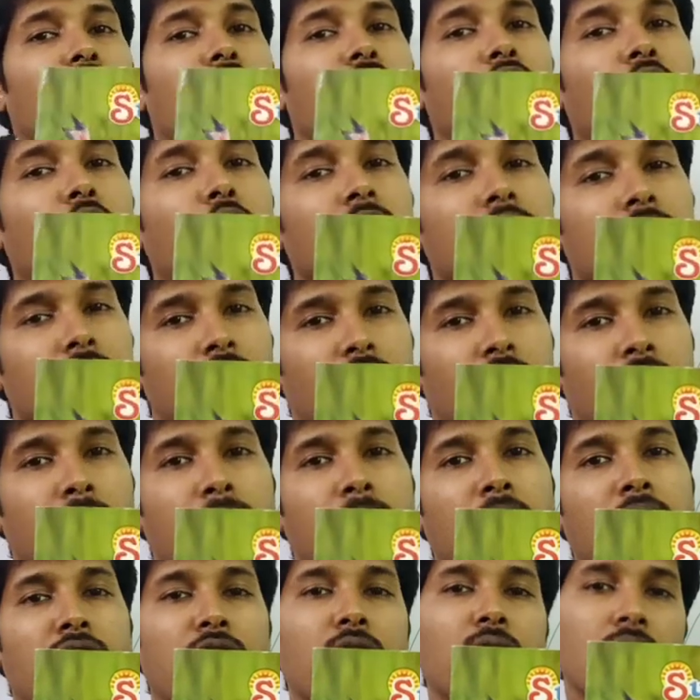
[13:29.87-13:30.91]
ఫోర్త్ వన్
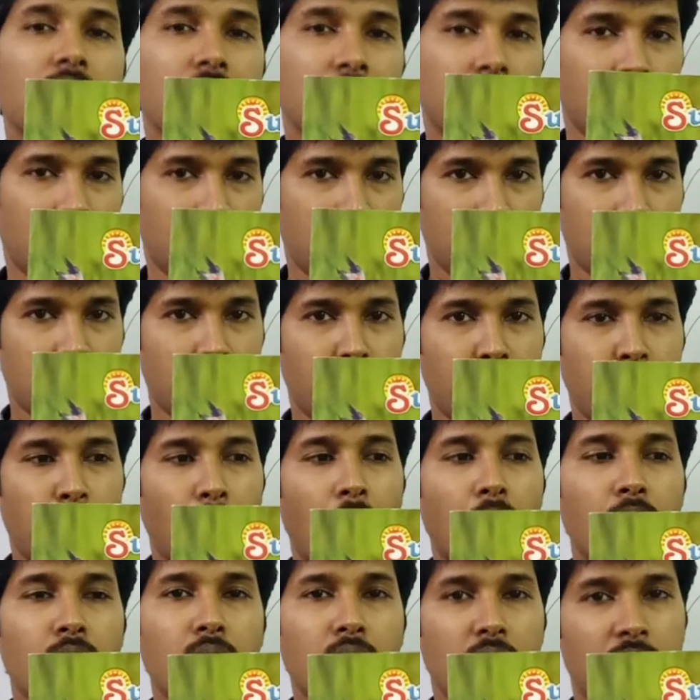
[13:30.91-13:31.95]
బై ఫోర్త్
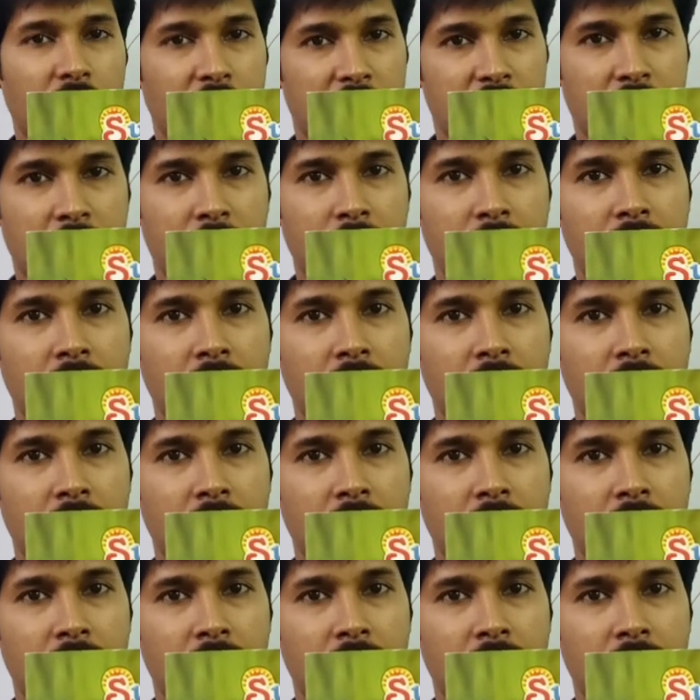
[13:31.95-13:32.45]
పావు రొటేషన్